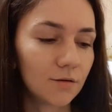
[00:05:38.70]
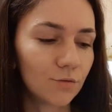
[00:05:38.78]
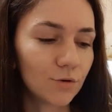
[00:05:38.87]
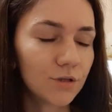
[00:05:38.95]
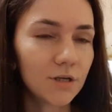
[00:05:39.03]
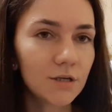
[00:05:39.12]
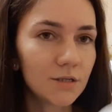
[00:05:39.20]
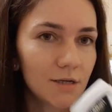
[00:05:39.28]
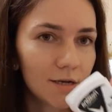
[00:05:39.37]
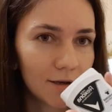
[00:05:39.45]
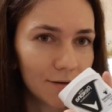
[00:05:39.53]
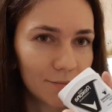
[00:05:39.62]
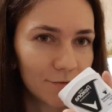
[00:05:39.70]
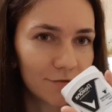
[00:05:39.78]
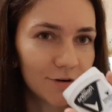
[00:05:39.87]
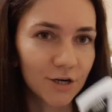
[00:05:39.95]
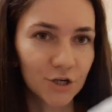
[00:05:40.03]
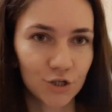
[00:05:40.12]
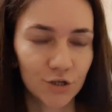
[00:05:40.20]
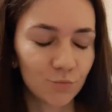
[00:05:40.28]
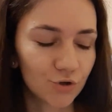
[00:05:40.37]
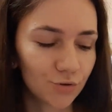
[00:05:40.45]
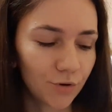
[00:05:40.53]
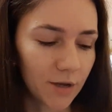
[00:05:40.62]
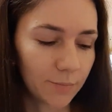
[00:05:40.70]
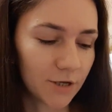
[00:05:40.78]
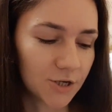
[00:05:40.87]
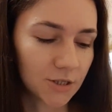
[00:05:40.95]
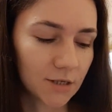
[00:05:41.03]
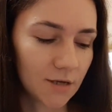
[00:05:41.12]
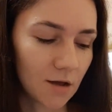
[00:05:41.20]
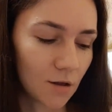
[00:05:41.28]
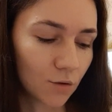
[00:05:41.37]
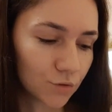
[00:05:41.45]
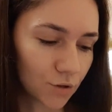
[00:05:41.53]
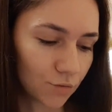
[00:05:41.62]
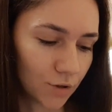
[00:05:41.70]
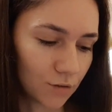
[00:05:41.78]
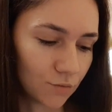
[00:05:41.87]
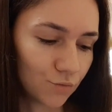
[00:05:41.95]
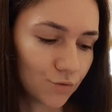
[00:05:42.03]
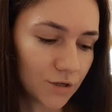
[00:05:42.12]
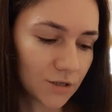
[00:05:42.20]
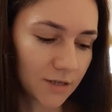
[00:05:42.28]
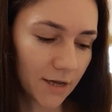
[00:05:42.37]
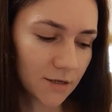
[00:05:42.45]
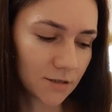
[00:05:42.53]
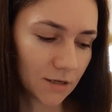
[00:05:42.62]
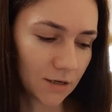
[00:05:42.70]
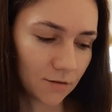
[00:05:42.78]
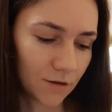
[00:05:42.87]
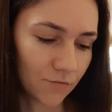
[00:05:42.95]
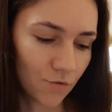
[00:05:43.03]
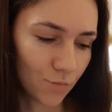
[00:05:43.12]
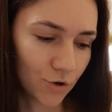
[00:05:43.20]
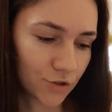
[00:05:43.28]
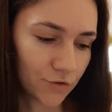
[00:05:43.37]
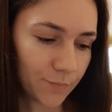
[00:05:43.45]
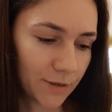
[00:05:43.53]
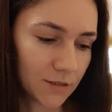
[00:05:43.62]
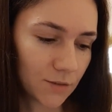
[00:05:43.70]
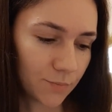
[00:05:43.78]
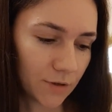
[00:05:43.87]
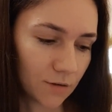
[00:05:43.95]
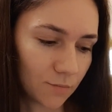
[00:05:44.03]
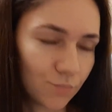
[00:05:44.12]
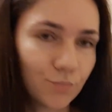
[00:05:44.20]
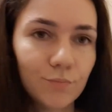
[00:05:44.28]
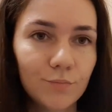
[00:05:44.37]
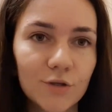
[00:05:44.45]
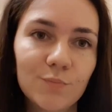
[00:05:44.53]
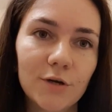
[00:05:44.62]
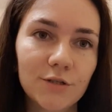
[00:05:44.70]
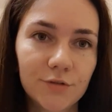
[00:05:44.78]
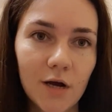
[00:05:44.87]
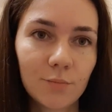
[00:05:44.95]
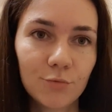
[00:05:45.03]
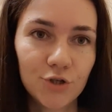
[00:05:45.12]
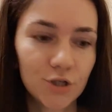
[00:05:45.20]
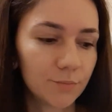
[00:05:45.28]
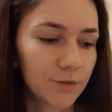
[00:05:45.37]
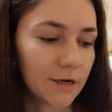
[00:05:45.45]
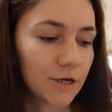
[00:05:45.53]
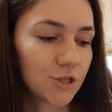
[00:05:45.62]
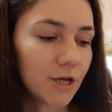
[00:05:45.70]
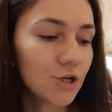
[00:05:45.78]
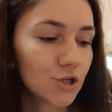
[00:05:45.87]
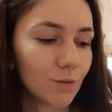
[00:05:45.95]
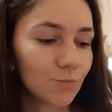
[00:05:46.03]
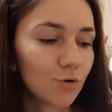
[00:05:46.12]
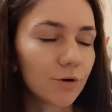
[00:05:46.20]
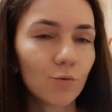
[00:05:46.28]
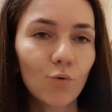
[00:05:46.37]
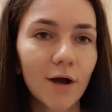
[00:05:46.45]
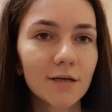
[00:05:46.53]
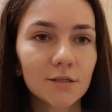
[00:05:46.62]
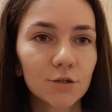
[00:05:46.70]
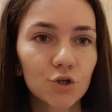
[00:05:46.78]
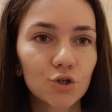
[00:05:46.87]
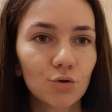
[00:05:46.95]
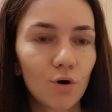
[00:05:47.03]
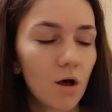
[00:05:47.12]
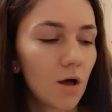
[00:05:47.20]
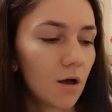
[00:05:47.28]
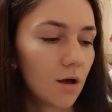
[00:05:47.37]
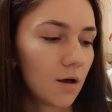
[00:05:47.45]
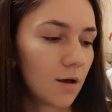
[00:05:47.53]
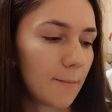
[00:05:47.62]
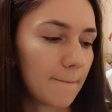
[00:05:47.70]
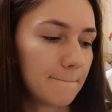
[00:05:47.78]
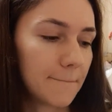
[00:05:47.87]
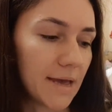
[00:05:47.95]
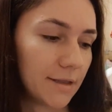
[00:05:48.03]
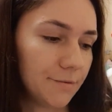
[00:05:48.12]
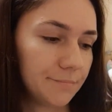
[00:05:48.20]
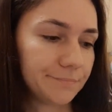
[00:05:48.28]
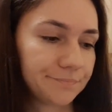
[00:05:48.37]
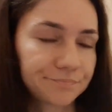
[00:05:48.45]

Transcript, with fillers: он не сильно выраженный мужской, я бы даже сказала, он такой унисекс, его можно, в принципе, используется как мужчинам, так и женщинам, но указано, что men.